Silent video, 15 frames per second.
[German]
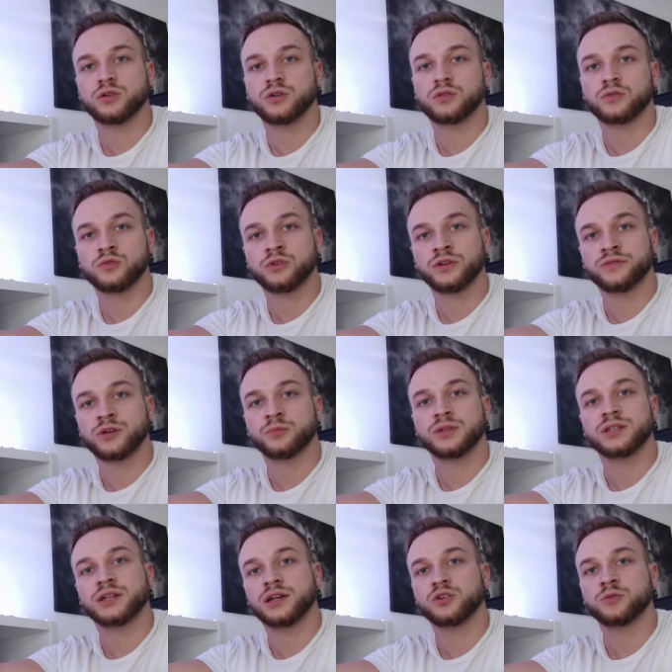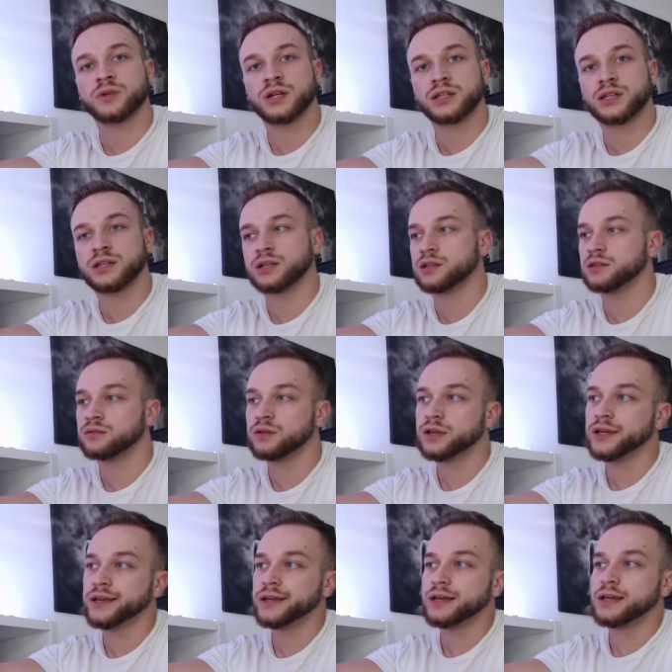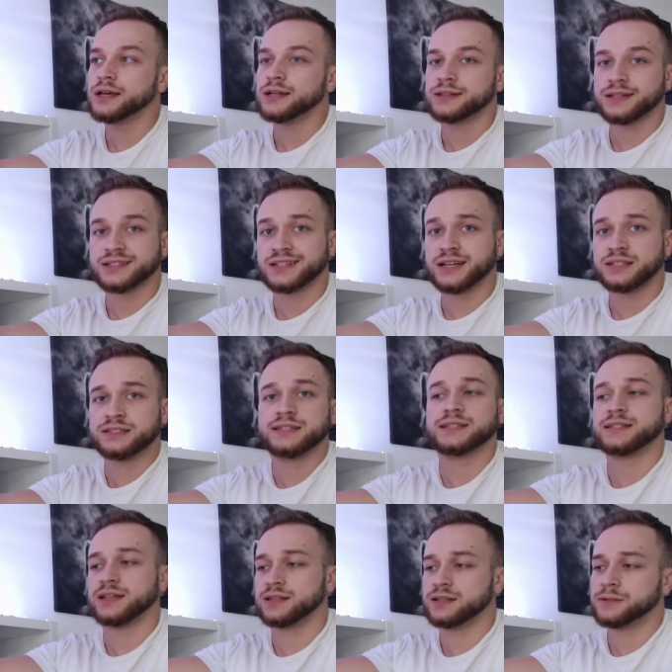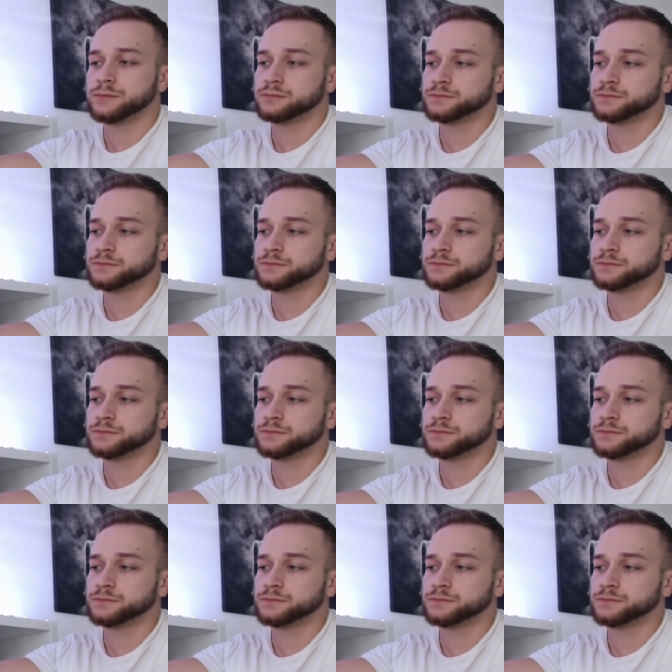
Euro ungefähr um den Dreh rum kriegt ihr dann das ganze Set.